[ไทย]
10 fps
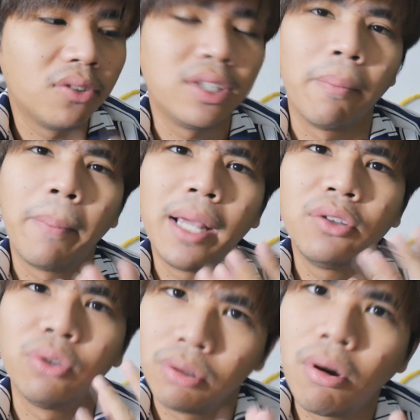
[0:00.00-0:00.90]
อนเซปต์แม่ง
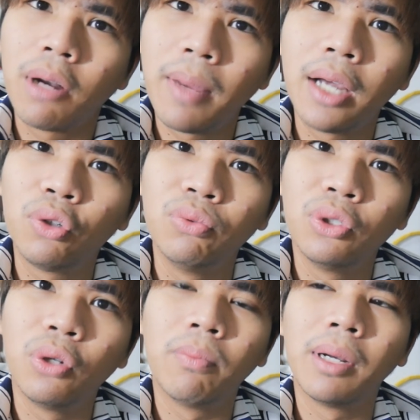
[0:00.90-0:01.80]
สุดยอดมากคุณผู้ชม